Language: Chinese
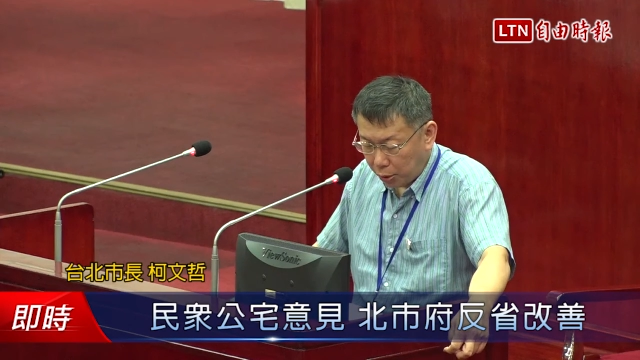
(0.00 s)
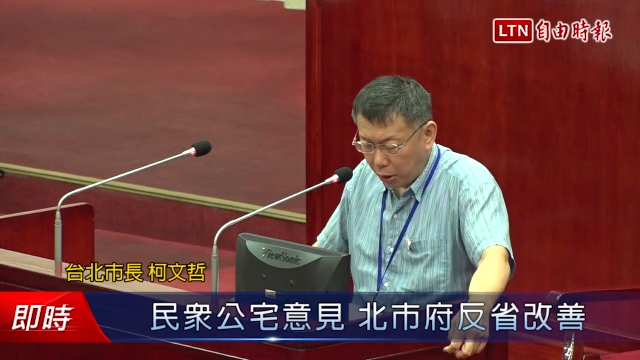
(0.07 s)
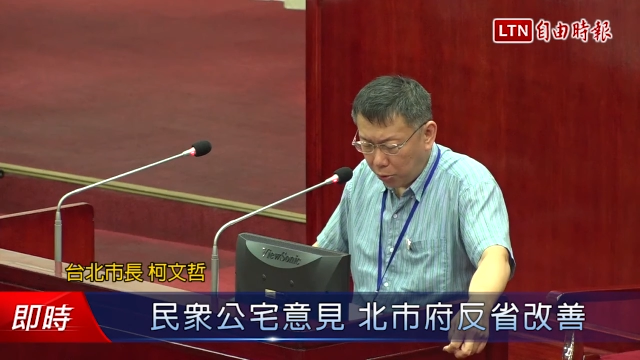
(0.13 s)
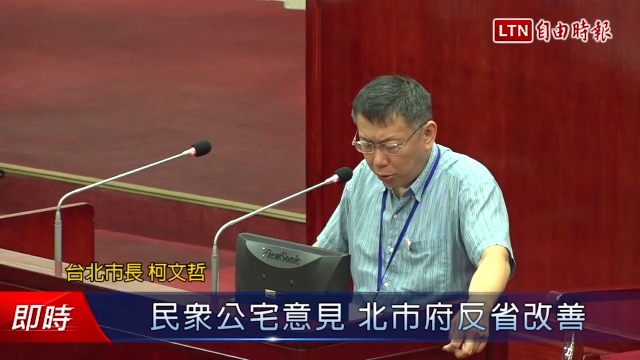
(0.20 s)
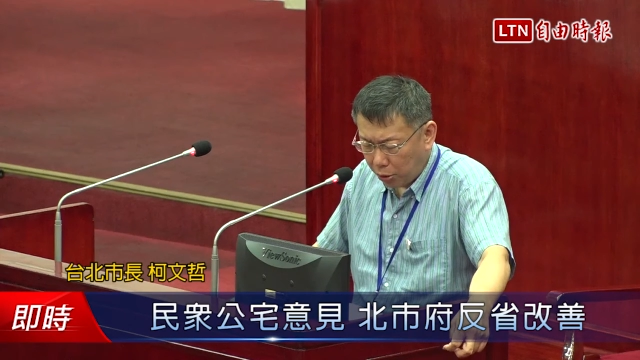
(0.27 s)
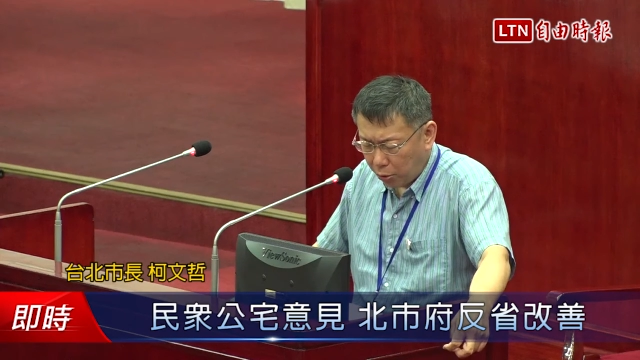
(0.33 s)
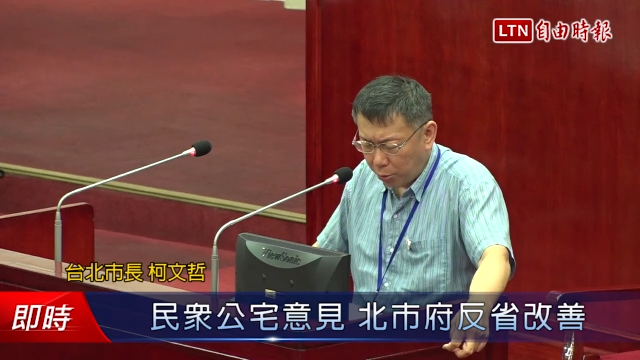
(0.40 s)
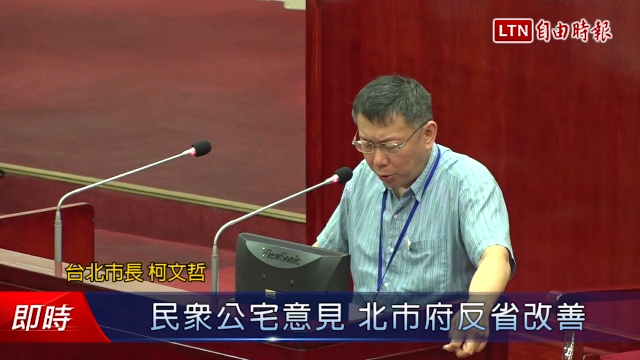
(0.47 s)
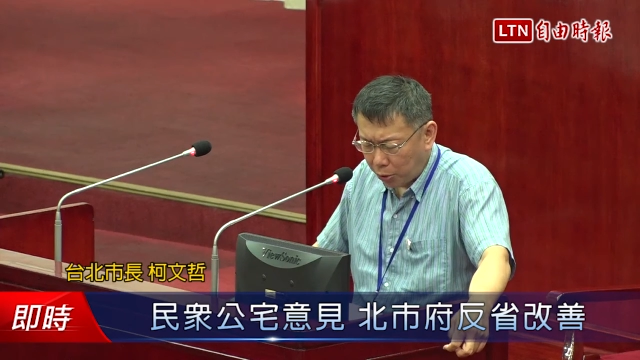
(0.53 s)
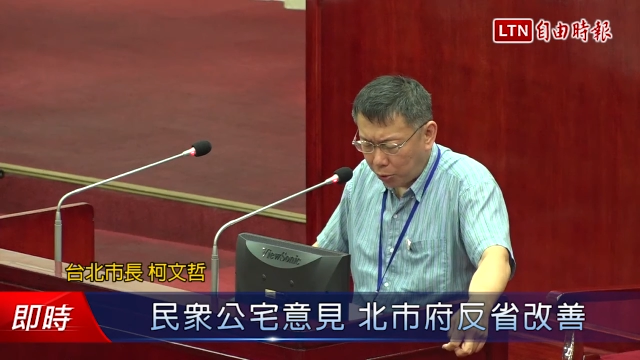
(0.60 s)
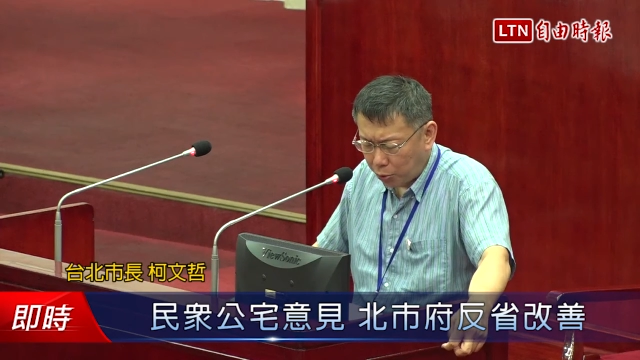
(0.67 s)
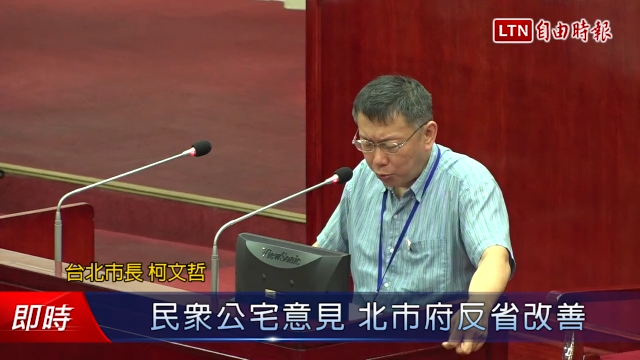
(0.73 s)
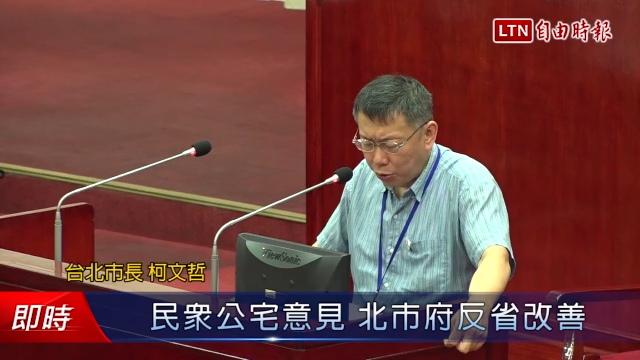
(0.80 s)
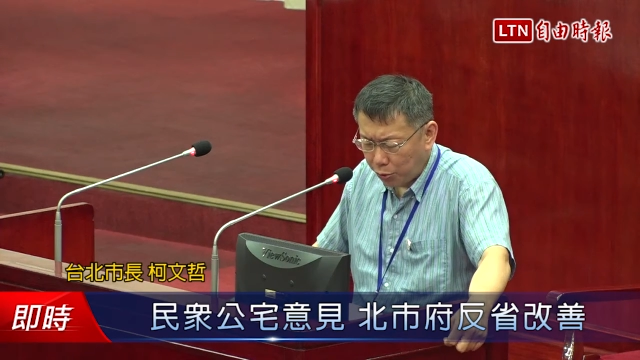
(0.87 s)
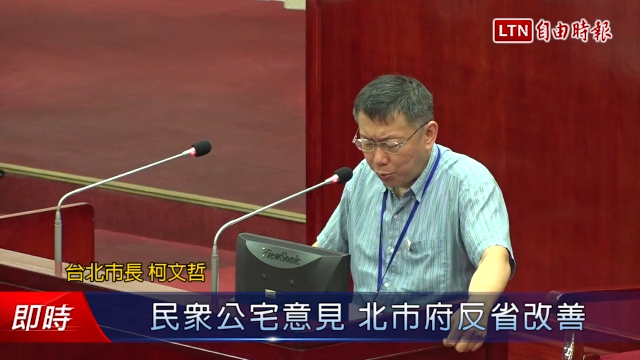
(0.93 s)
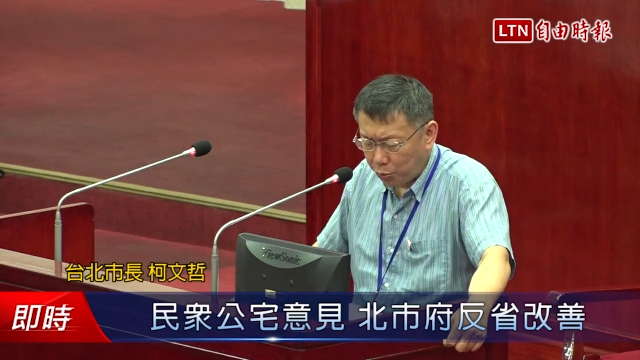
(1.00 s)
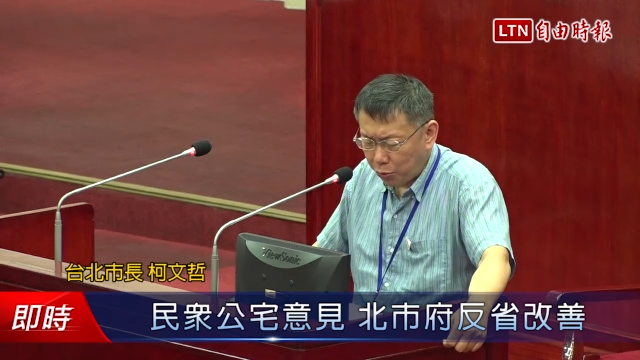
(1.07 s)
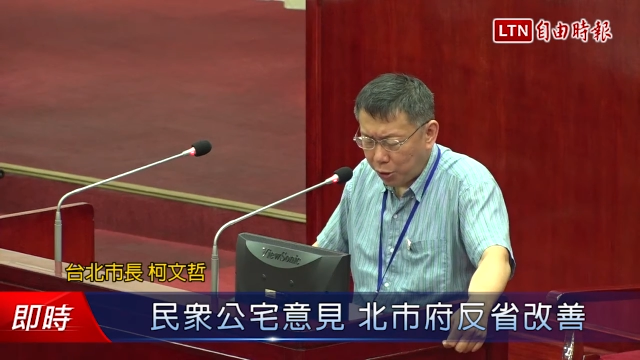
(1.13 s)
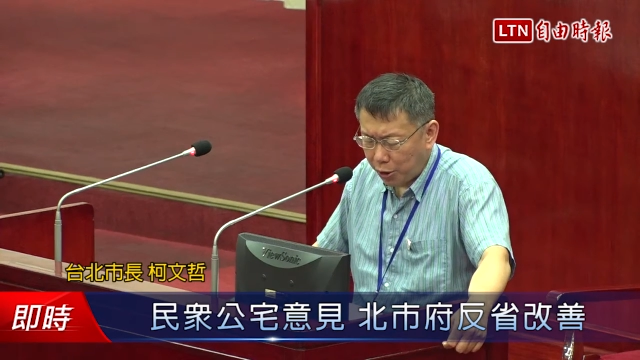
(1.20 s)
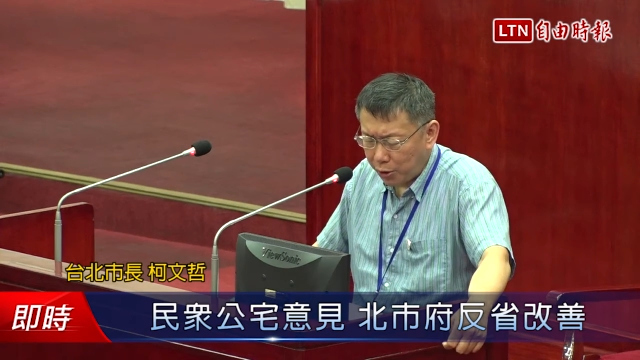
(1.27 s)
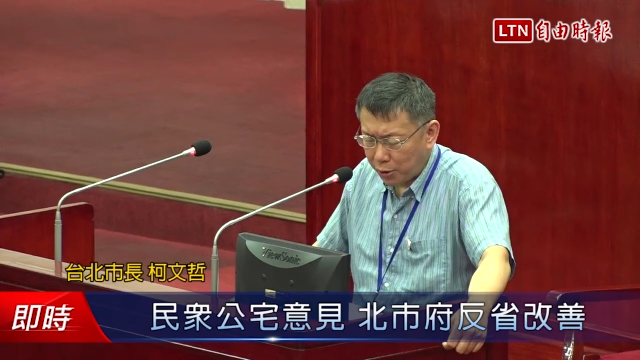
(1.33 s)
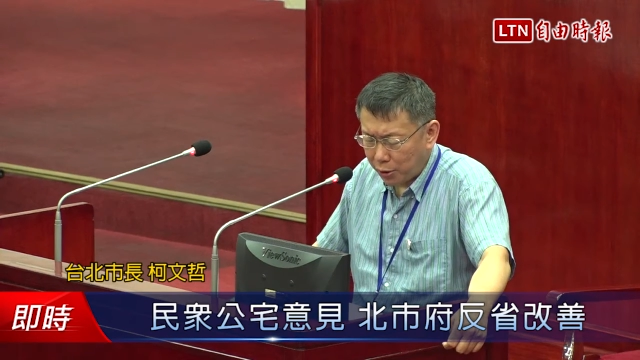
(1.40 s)
到底我们的租金补
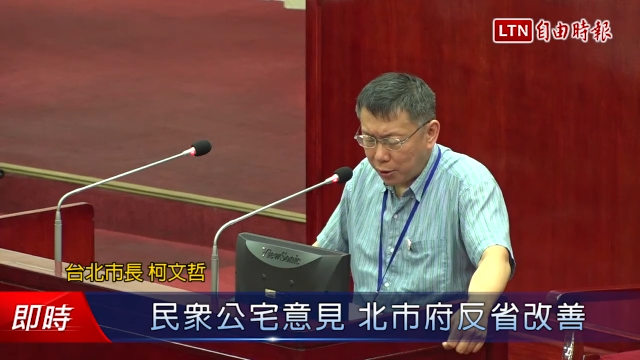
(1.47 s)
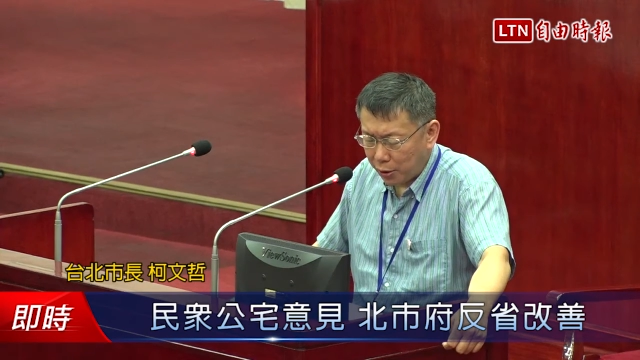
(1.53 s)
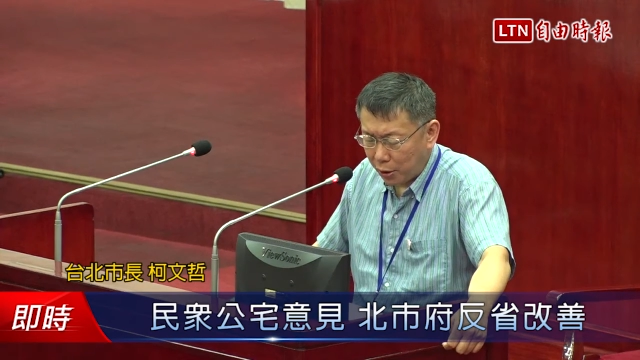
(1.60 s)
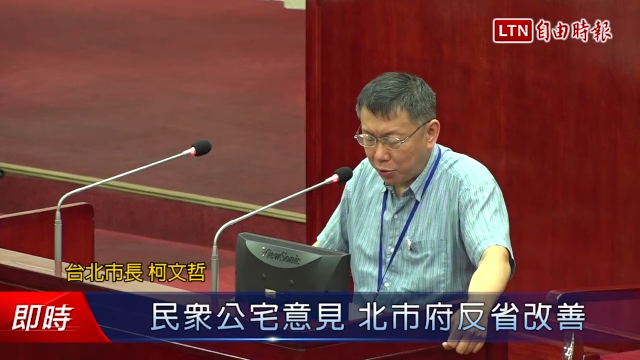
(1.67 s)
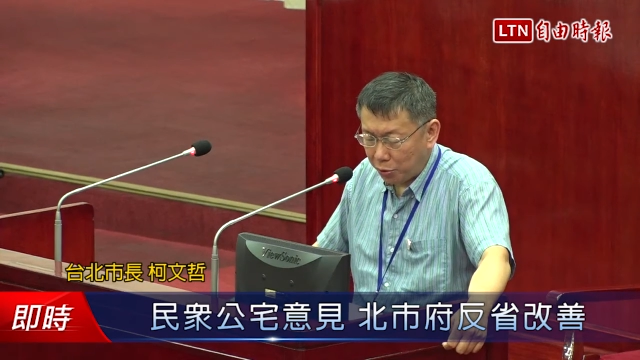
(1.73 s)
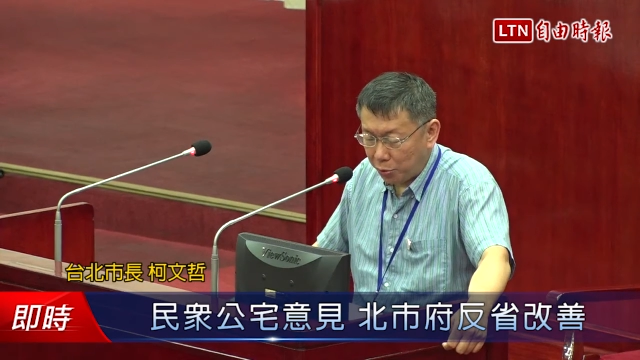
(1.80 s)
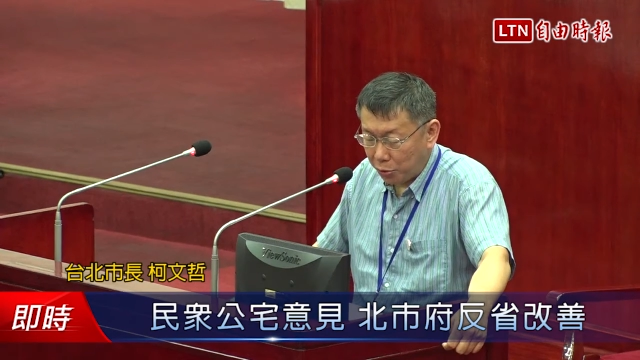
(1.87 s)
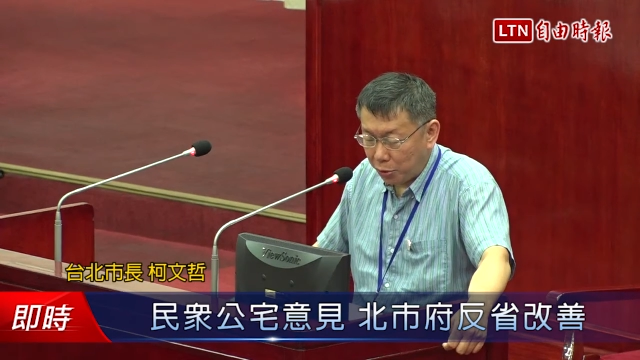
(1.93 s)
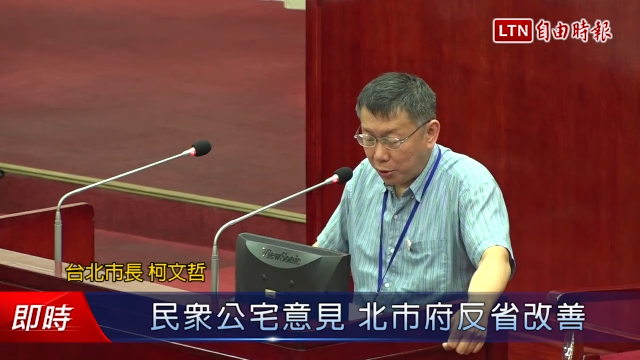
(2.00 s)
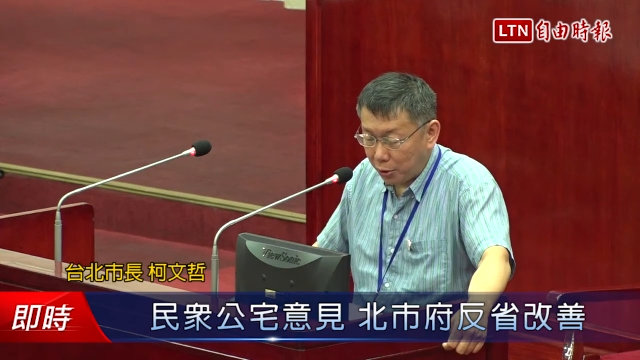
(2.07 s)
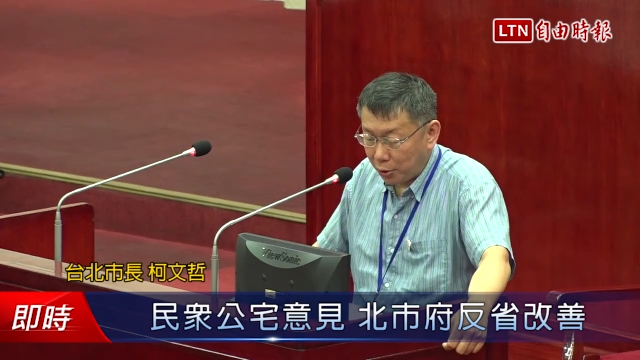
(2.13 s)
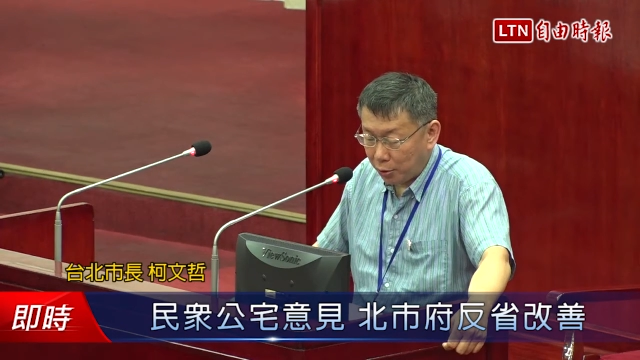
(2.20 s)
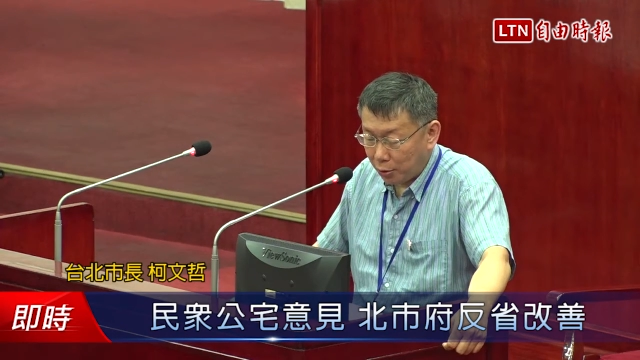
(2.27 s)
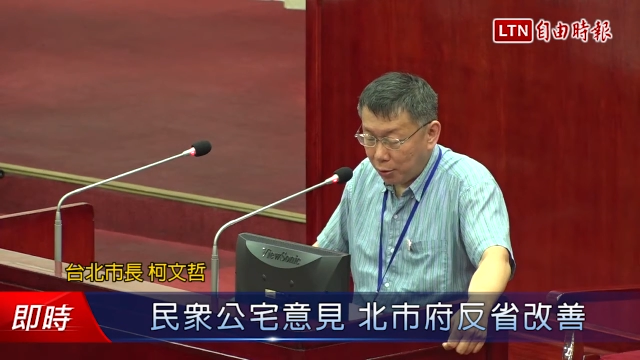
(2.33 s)
贴政策要怎么定？